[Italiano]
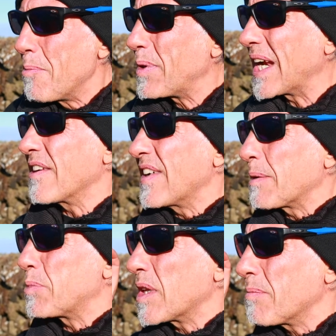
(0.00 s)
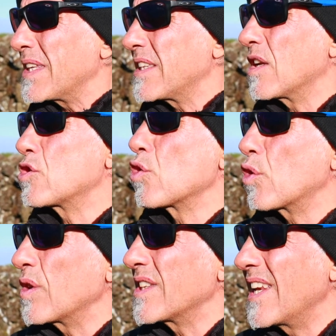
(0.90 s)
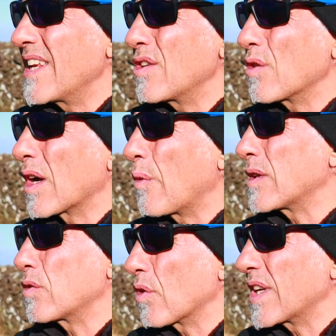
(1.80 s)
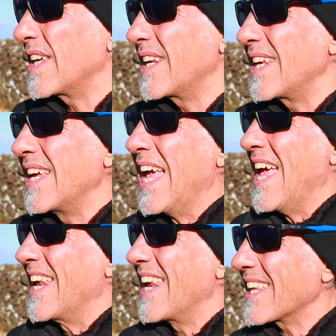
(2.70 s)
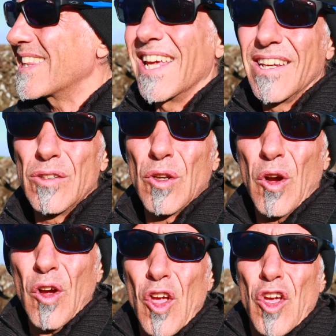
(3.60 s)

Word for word: per arrivare a poter mettere il cioccone di legno da 4 kg là dentro.